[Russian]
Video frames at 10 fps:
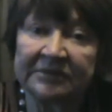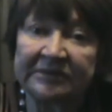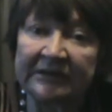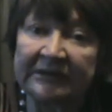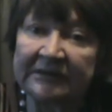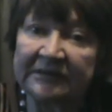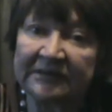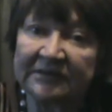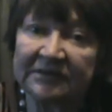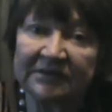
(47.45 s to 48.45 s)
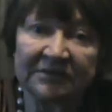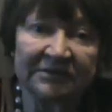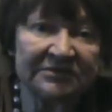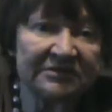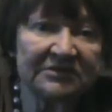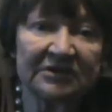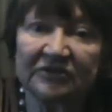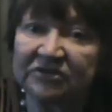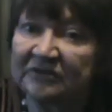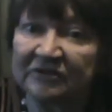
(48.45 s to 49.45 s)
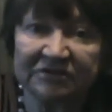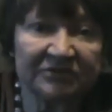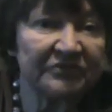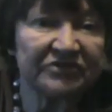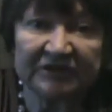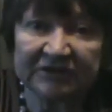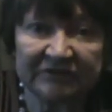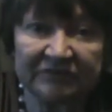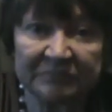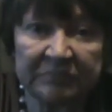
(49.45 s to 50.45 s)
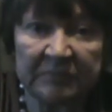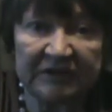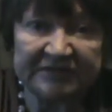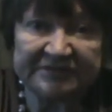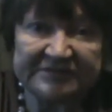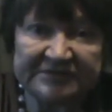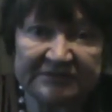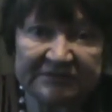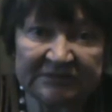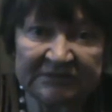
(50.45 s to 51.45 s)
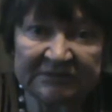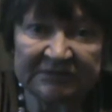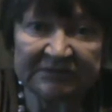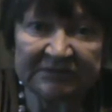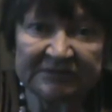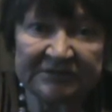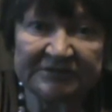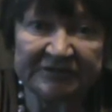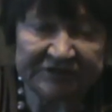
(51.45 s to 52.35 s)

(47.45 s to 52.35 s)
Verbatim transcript: Так идите хоть, хоть в церковь, помолитесь за